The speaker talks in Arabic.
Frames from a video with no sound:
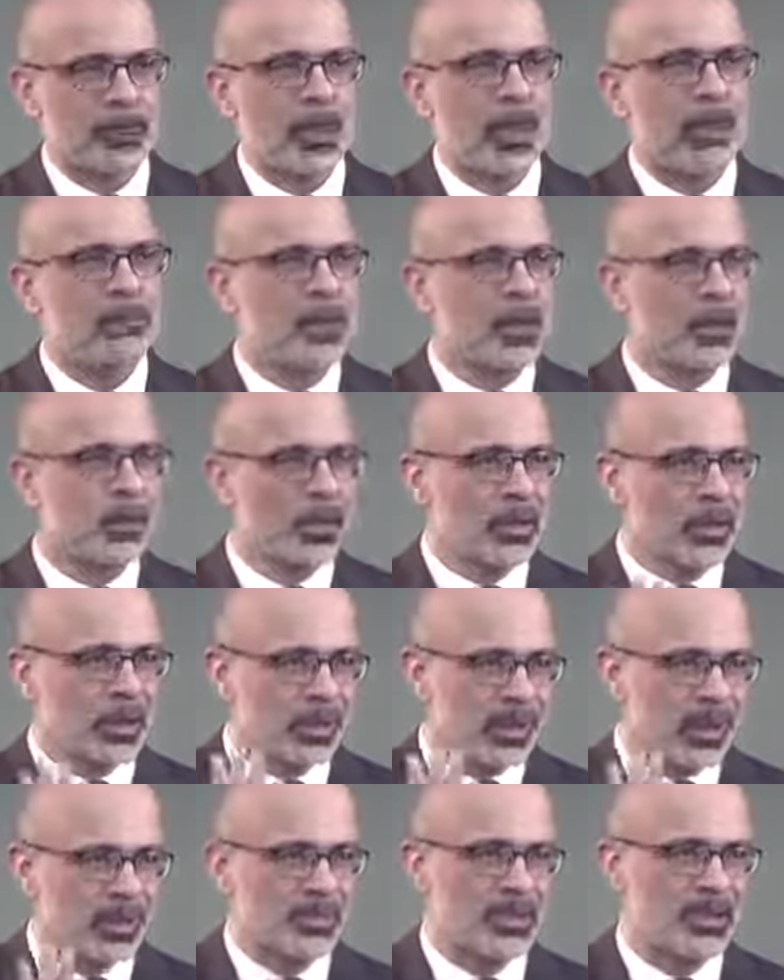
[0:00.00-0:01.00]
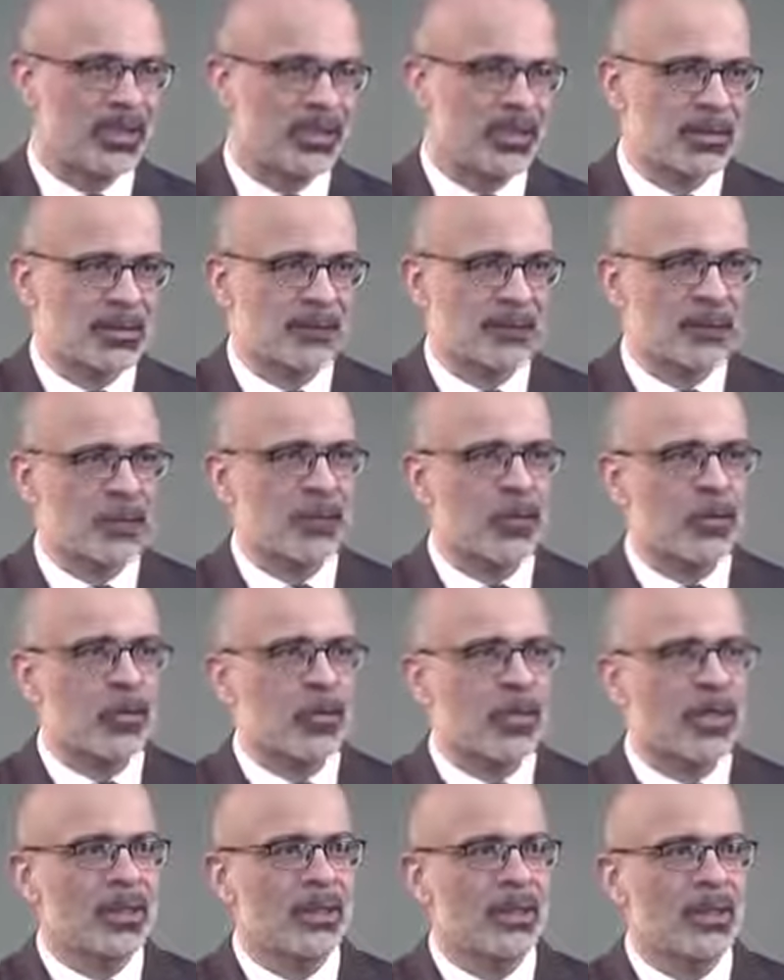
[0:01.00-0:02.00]
المحور الخامس
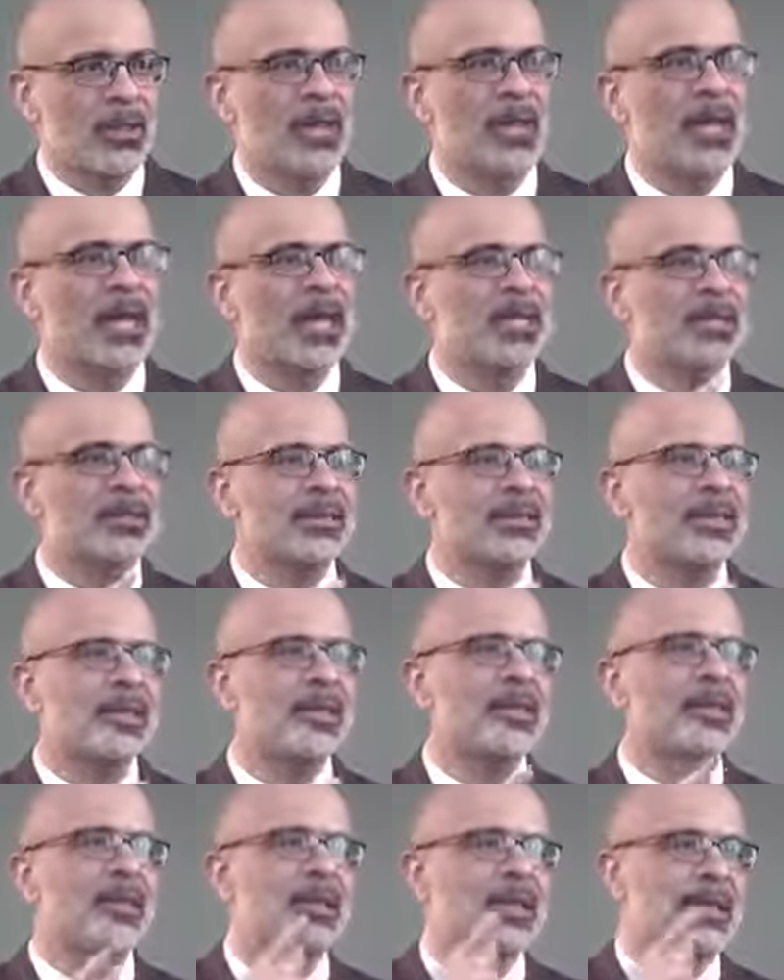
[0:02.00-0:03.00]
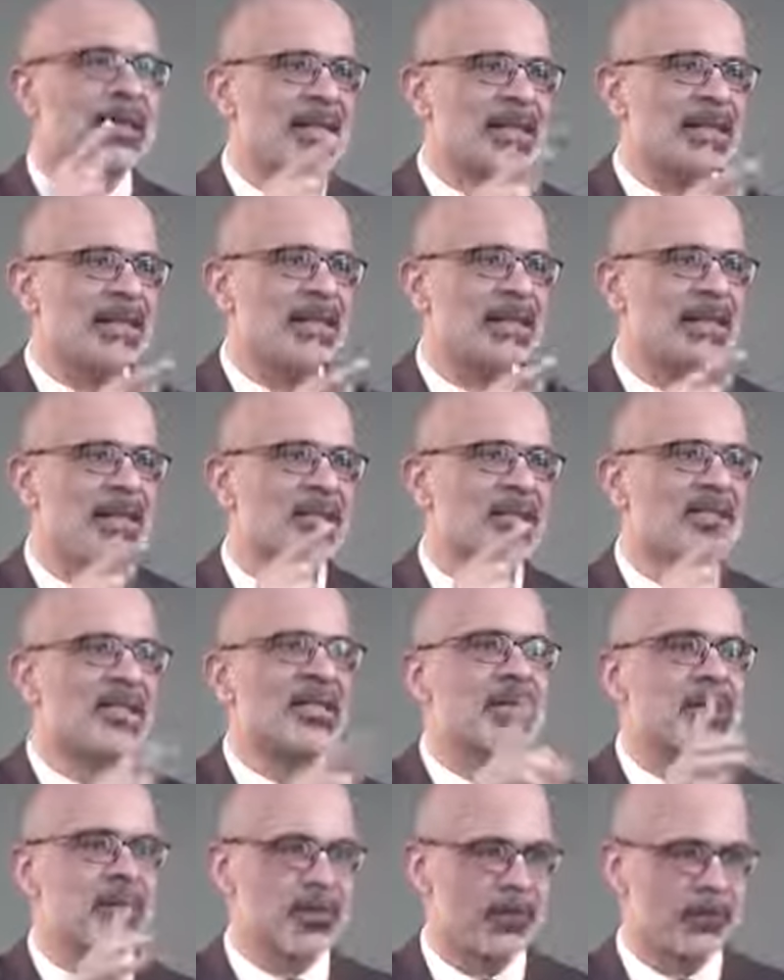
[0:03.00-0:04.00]
هو انت لست
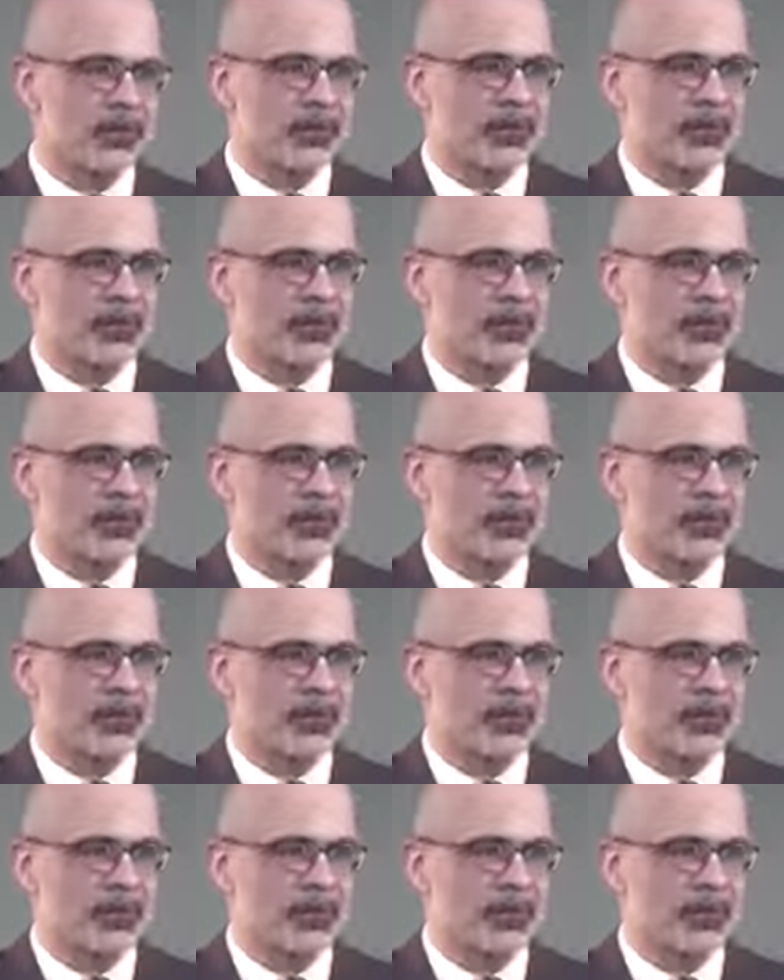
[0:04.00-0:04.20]
جزيره